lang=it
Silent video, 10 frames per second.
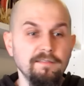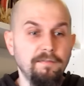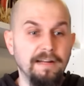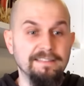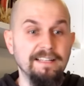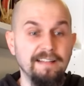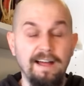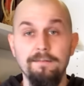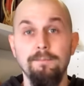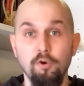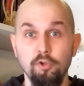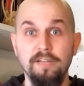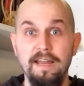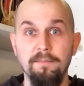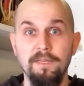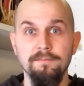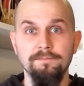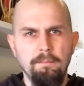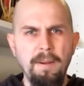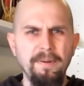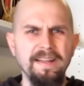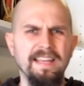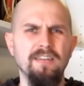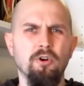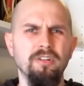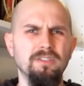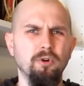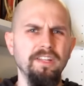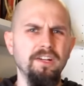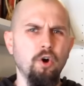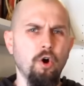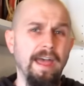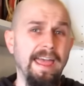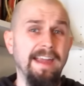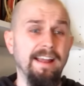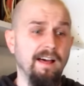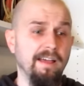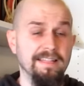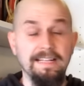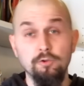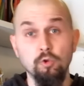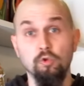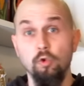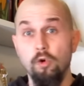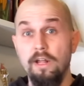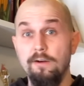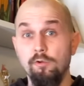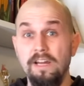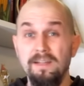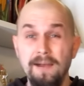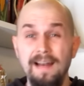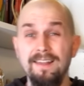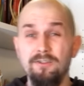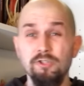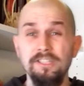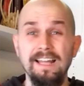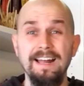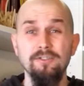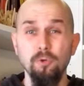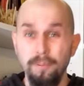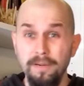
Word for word: fatta da monotremi. Ma perché l'ornitorinco era ed è tuttora un animale considerato